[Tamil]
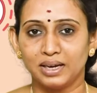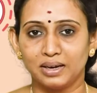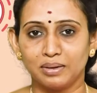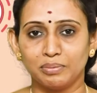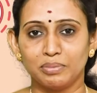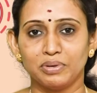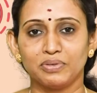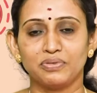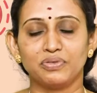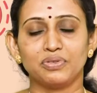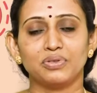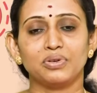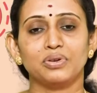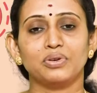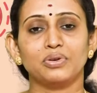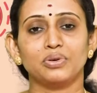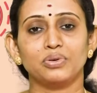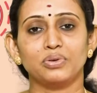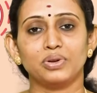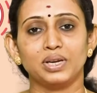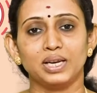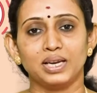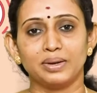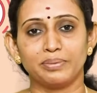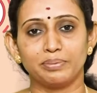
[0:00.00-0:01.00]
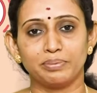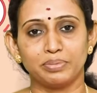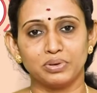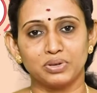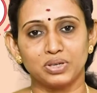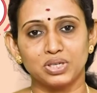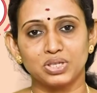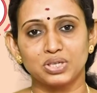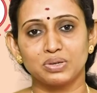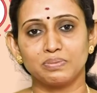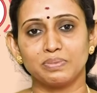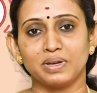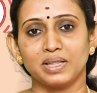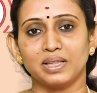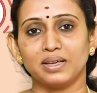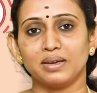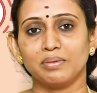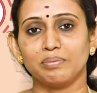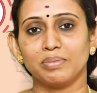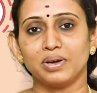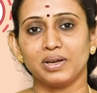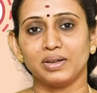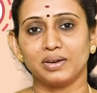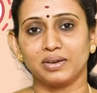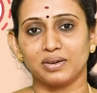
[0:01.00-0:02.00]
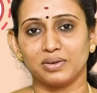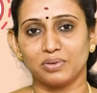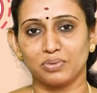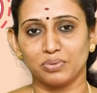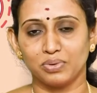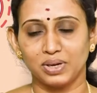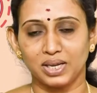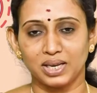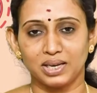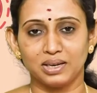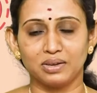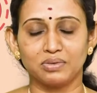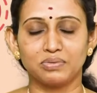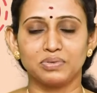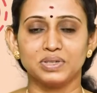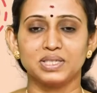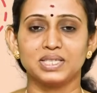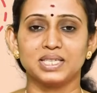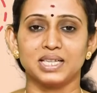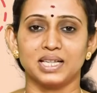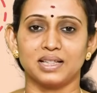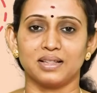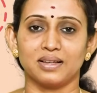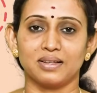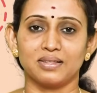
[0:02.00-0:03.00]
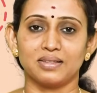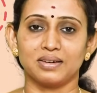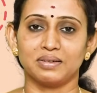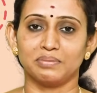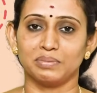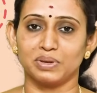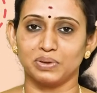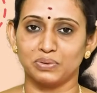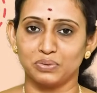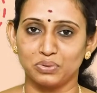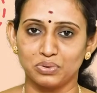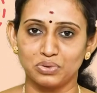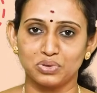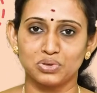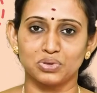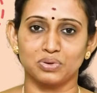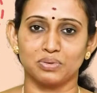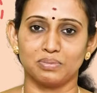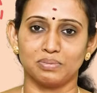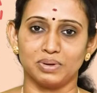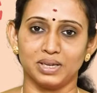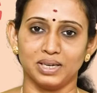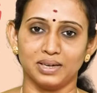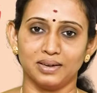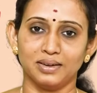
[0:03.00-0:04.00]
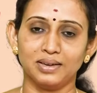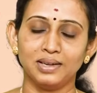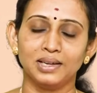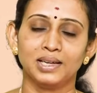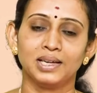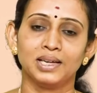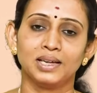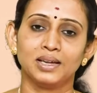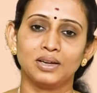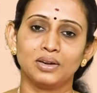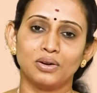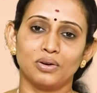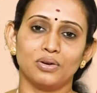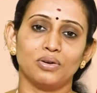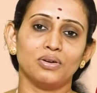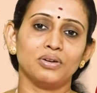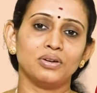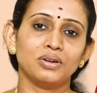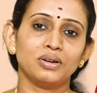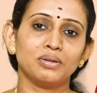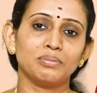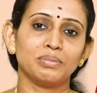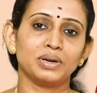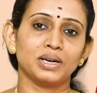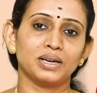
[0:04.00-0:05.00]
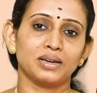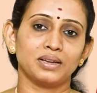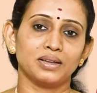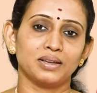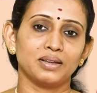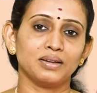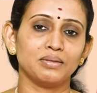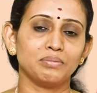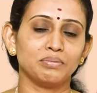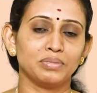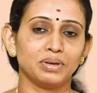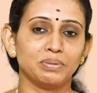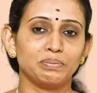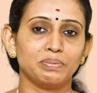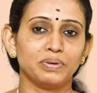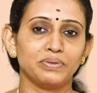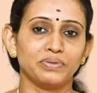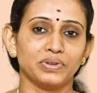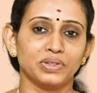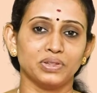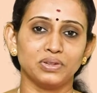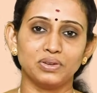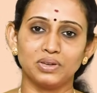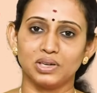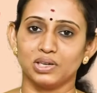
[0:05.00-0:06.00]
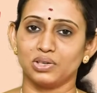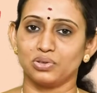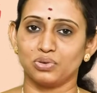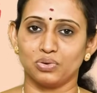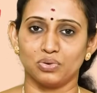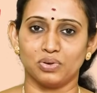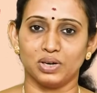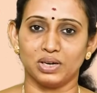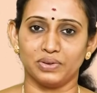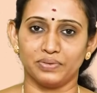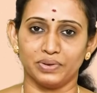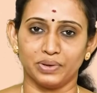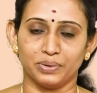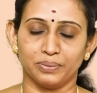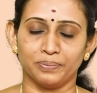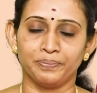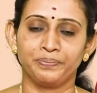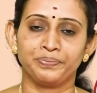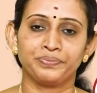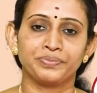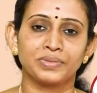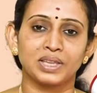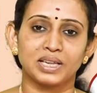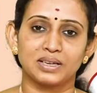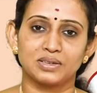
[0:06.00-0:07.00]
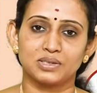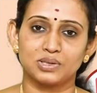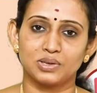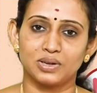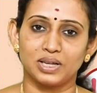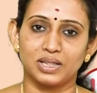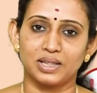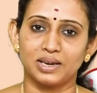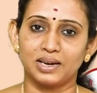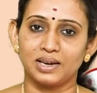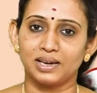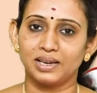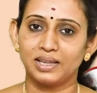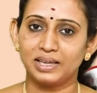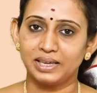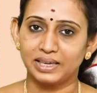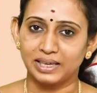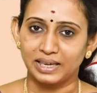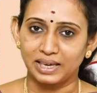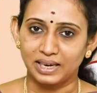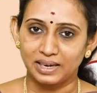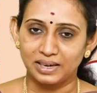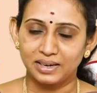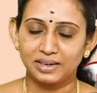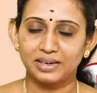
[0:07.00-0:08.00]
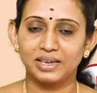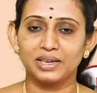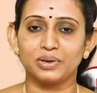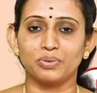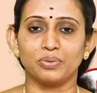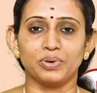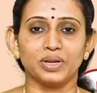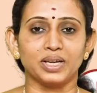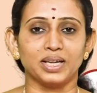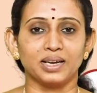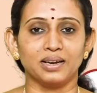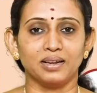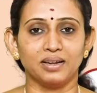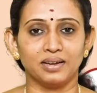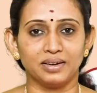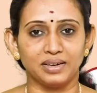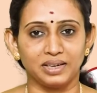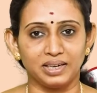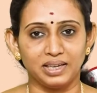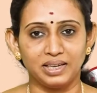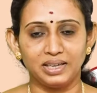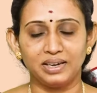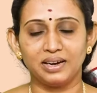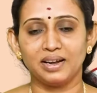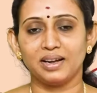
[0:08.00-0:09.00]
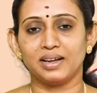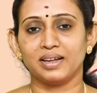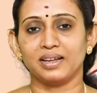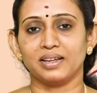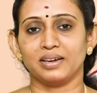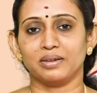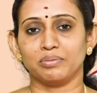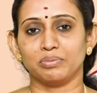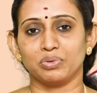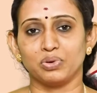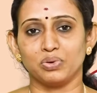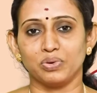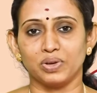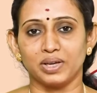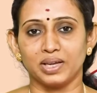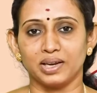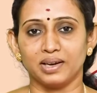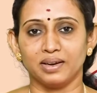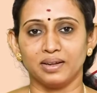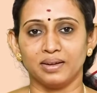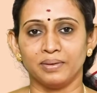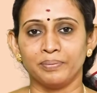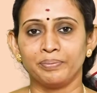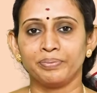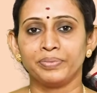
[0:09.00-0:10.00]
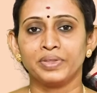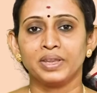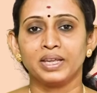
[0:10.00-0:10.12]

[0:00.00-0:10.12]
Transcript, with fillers: நம்ம ஃபுட்டோ இல்லை பொட்டாசியம் அதிகமாக இருக்கக்கூடிய லிக்விட்ஸ் ஏதாவது நம்ம குடித்தோம் அப்படின்னா ஆட்டோமேட்டிக்காக பிபி வந்து கண்ட்ரோலில் வரும் ஸோ அதனால் இளநீ குடிக்கலாம் நீராகாரம் குடிக்கலாம்